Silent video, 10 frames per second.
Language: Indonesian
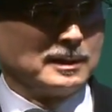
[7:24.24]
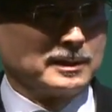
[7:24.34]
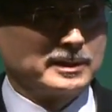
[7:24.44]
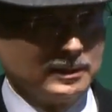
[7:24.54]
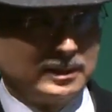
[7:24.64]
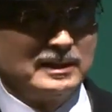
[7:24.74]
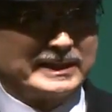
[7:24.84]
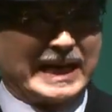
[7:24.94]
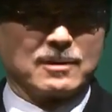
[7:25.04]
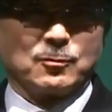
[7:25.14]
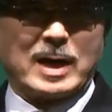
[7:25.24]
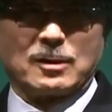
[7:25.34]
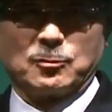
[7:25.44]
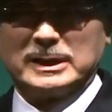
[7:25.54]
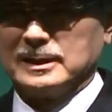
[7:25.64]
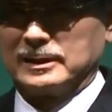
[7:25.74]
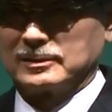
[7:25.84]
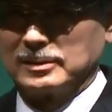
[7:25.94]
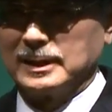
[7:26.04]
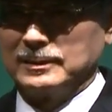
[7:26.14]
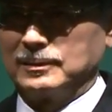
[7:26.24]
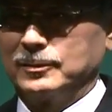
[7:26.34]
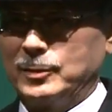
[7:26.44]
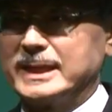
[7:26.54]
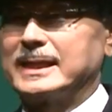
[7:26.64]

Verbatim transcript: eh, sedang naik daun. Pada kesempatan itu,